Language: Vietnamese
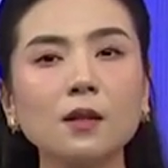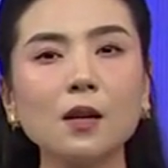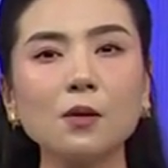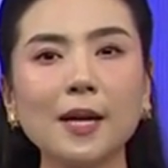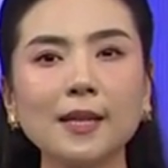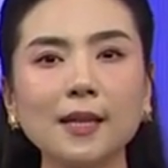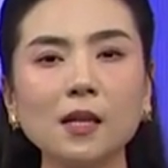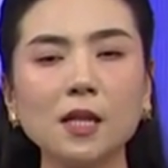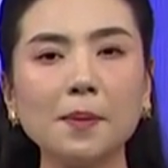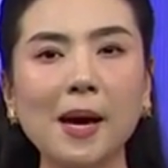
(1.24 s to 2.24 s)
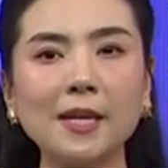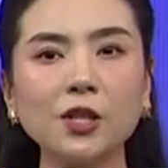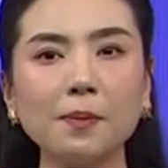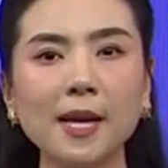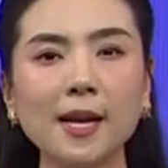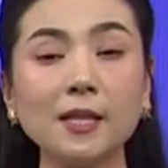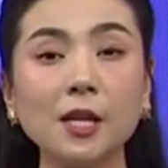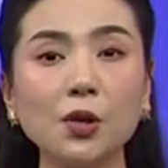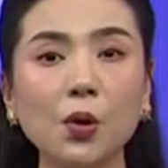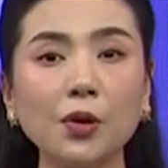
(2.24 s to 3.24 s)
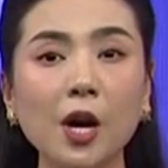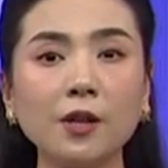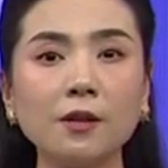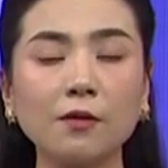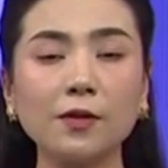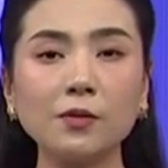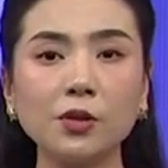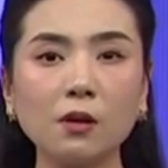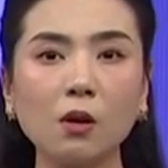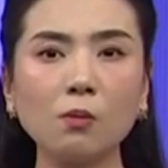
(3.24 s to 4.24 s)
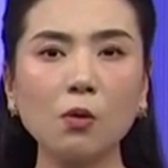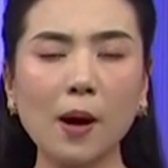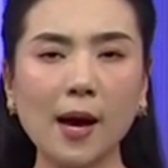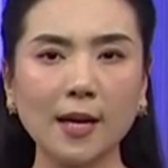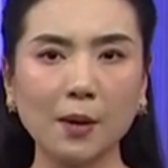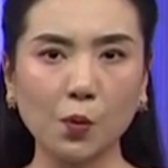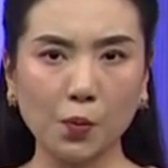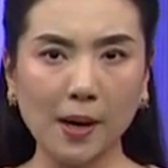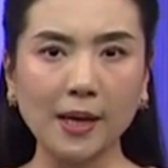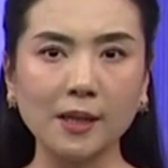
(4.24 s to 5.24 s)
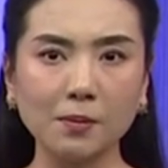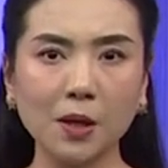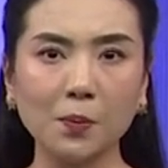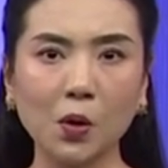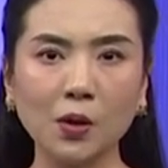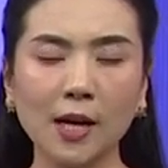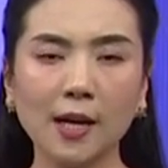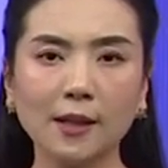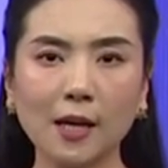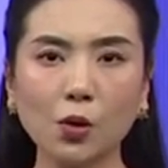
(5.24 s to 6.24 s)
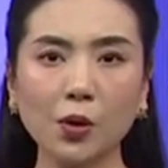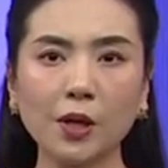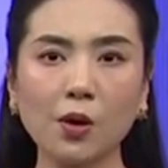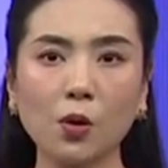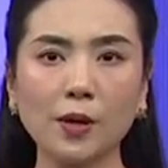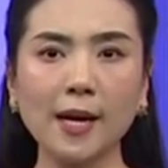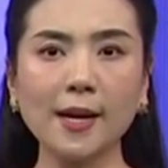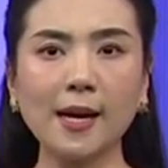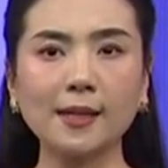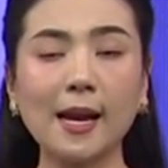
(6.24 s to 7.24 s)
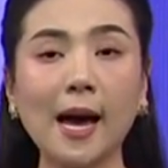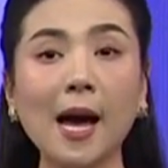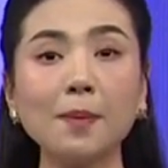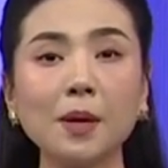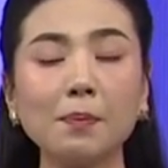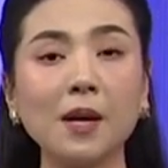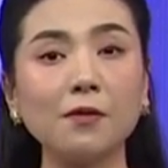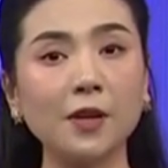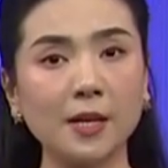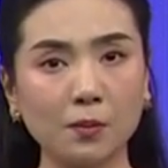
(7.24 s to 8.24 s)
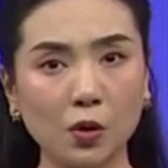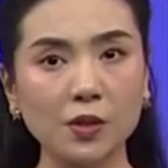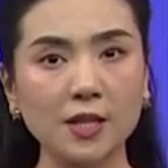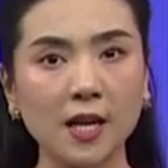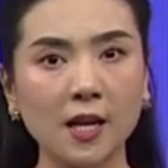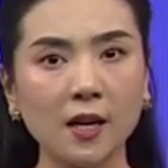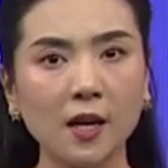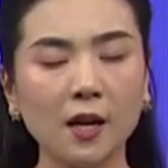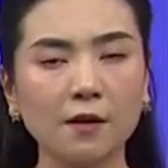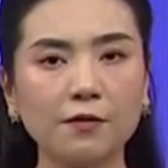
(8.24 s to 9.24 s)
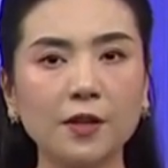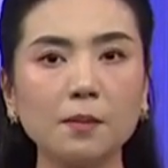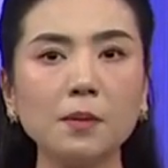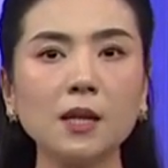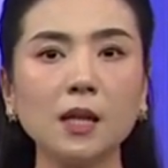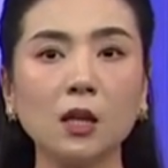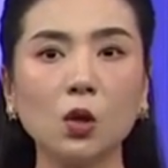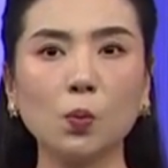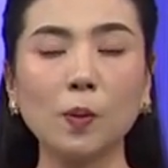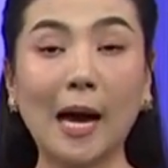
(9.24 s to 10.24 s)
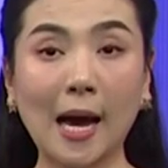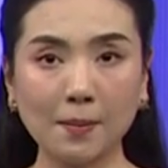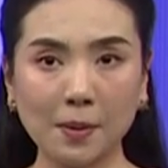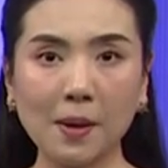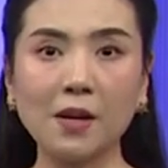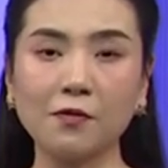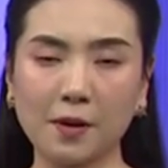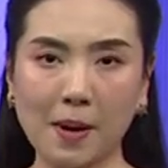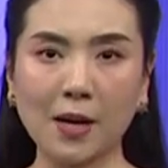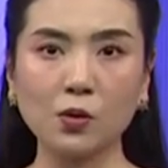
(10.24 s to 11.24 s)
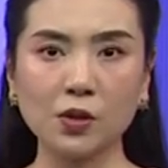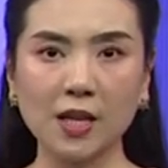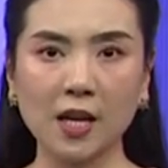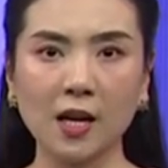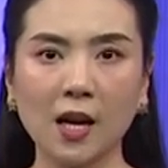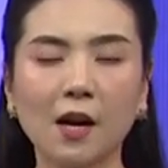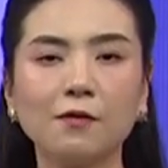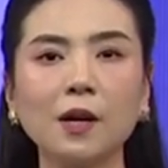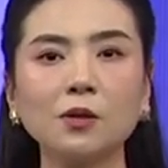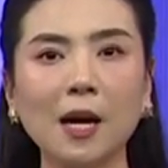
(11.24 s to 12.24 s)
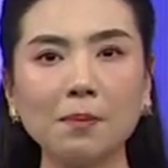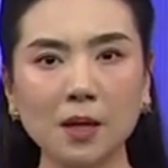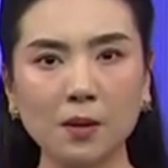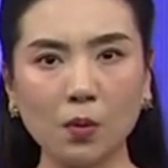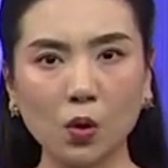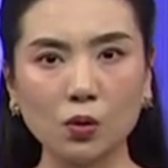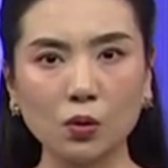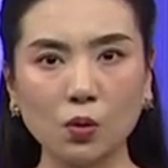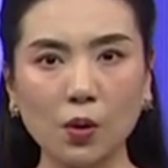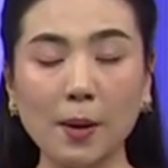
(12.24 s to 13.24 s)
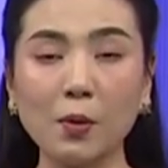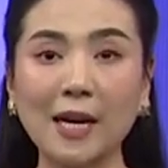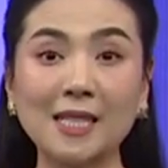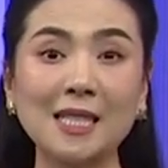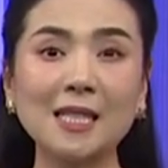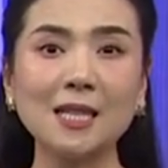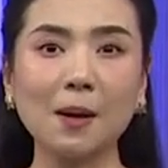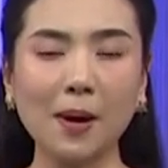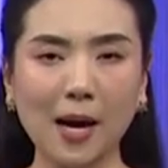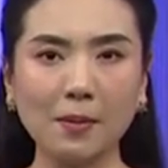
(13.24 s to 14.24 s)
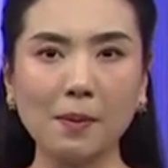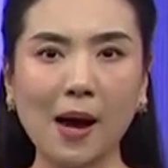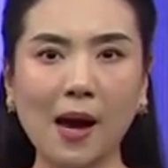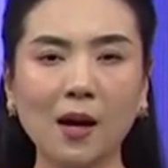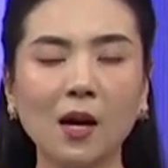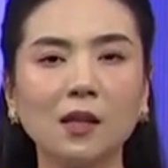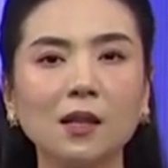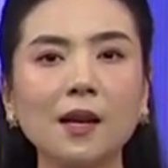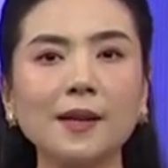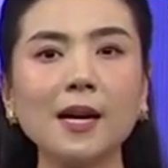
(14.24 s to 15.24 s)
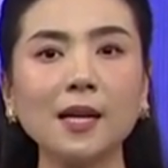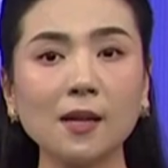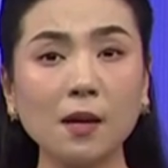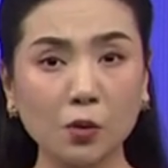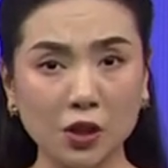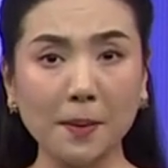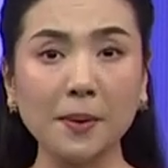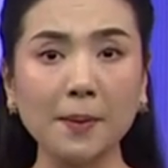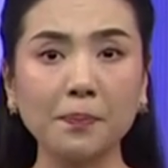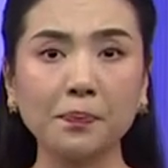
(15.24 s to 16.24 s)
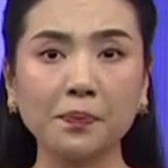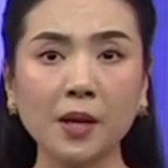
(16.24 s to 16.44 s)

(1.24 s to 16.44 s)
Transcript: Cơ quan khí tượng Nhật Bản cho biết là nhiệt độ đo được vào trưa hôm qua ngày 7 tháng 11 tại Tokyo đã đạt là 27,5 độ C, vượt mức kỷ lục là 27,3 độ C vào tháng 11 của năm 1923, tức là đã cách đây 100 năm.